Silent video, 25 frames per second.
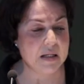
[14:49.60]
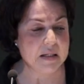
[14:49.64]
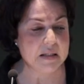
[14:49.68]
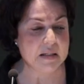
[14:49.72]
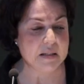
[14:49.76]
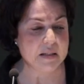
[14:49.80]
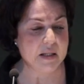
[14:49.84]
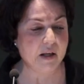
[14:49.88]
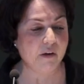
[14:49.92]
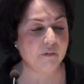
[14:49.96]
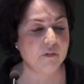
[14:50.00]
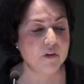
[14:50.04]

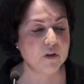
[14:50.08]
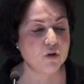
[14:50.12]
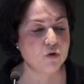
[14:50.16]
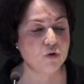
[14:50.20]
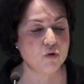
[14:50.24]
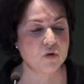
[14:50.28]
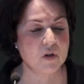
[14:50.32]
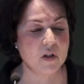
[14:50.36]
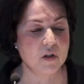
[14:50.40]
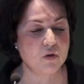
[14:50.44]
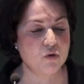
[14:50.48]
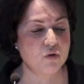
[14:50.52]

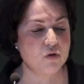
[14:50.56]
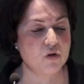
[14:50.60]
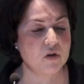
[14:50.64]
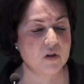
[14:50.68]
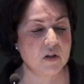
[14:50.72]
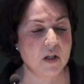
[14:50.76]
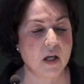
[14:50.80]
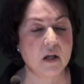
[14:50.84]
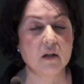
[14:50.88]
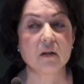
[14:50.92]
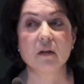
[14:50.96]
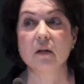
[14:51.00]
services aux
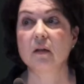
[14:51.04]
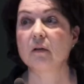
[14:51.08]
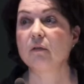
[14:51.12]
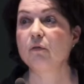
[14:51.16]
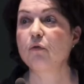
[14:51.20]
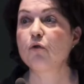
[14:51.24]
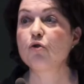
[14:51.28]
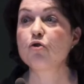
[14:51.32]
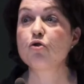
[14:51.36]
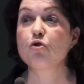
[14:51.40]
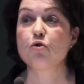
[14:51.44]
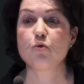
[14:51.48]
étudiants qui
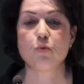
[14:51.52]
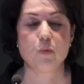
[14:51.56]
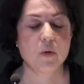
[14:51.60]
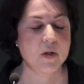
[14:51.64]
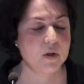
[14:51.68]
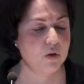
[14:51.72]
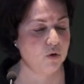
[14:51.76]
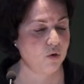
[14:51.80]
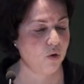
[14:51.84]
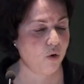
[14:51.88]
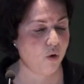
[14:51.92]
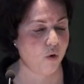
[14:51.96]
vont
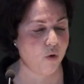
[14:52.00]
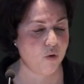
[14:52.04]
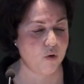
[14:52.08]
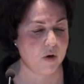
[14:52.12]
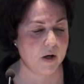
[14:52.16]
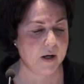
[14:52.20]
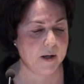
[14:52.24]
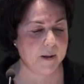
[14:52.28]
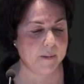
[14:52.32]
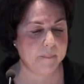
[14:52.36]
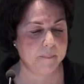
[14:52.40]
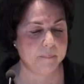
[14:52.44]
jouer ce
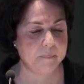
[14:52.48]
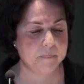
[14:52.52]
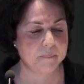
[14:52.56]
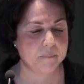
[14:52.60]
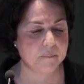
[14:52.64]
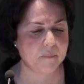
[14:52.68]
rôle-là.